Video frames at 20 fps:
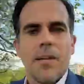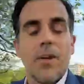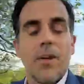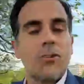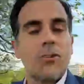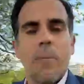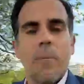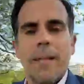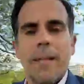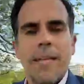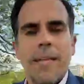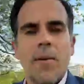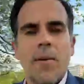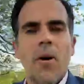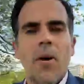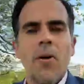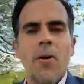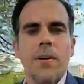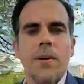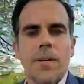Nuestro
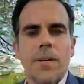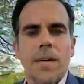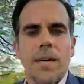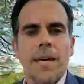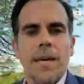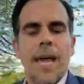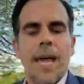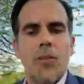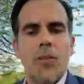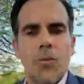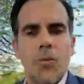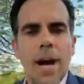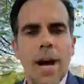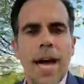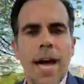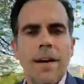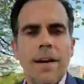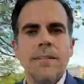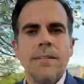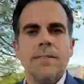objetivo,
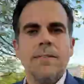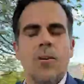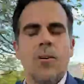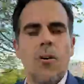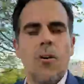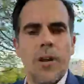educar,